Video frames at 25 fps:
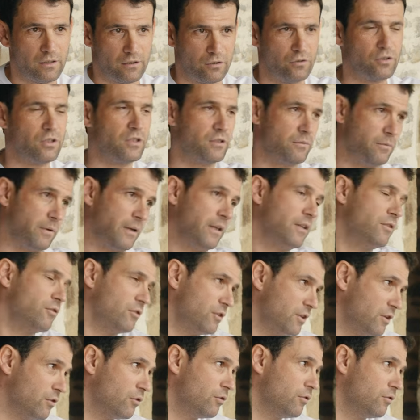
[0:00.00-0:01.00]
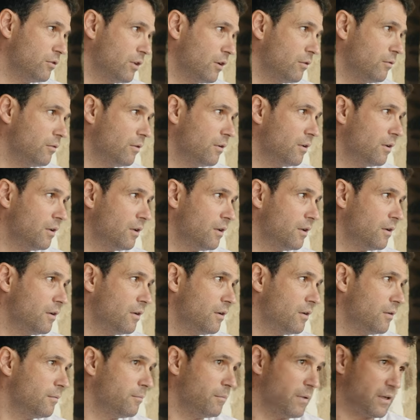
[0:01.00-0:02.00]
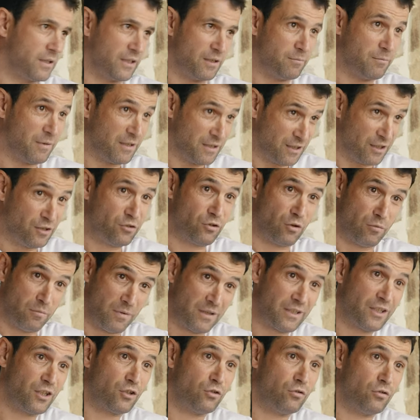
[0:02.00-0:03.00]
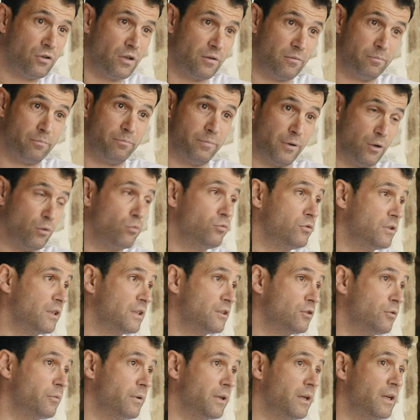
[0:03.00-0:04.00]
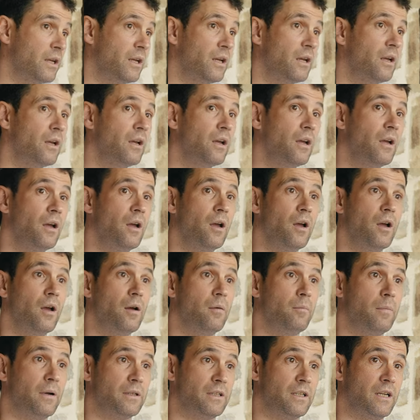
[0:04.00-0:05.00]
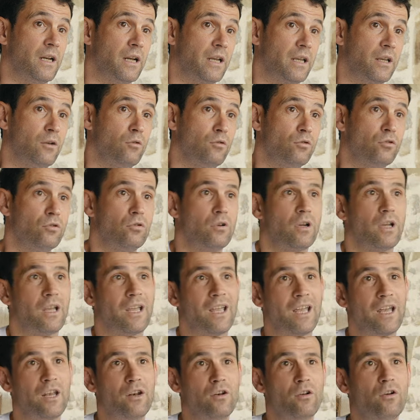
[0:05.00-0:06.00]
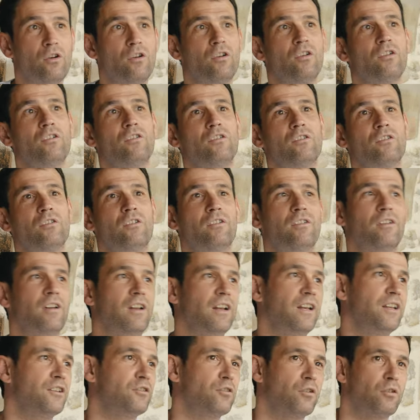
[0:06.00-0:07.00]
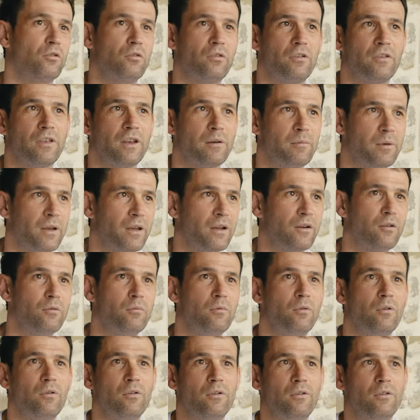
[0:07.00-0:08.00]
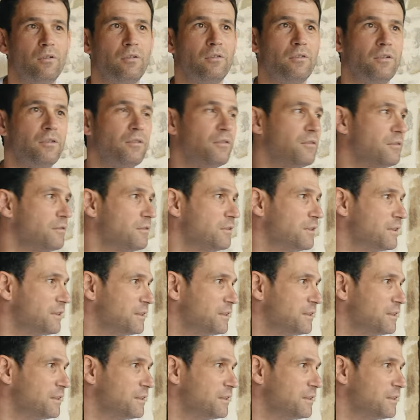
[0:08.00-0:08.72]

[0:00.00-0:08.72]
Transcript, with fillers: Eso sí es verdad, eso sí lo he notado. Más más de, más de eso, que preguntan sobre material que uso, que no el hecho de conocerme como